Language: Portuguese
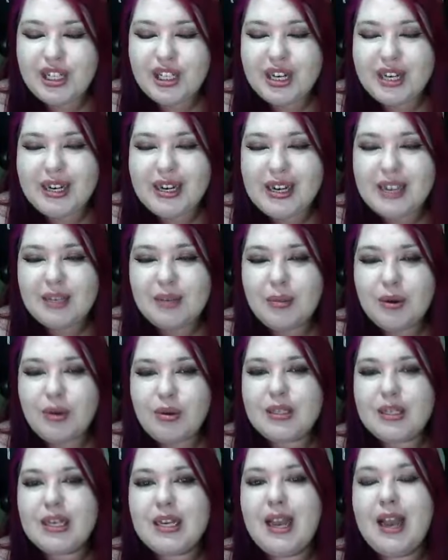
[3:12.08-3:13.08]
aliás, é uma
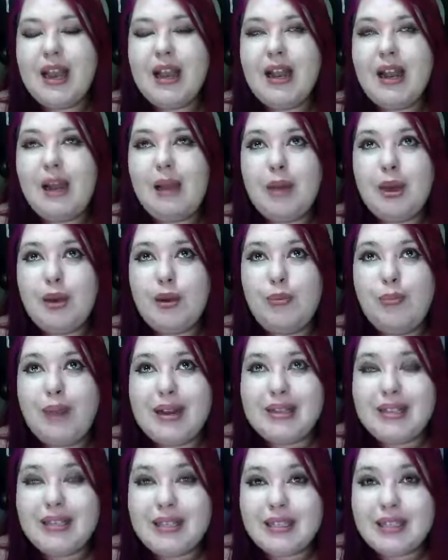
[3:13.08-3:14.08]
coisa que reclamaram
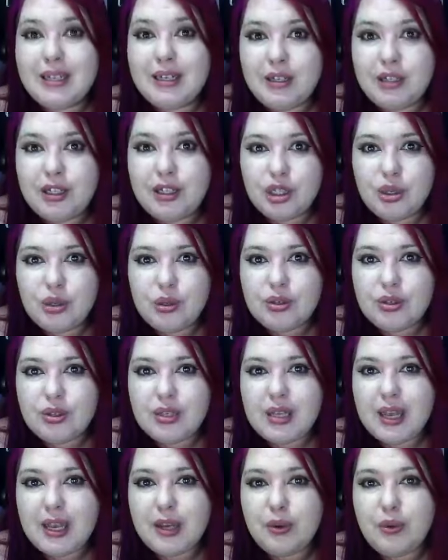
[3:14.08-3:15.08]
bastante quando
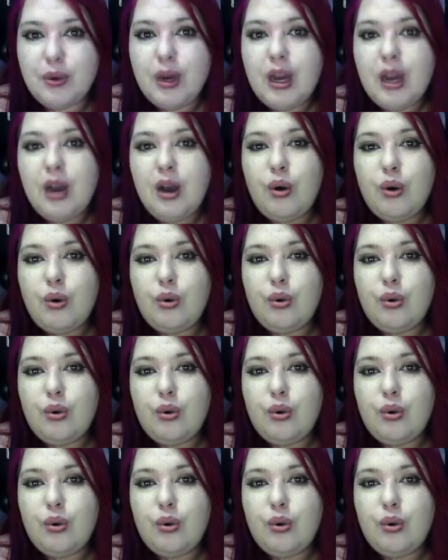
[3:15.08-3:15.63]
saiu o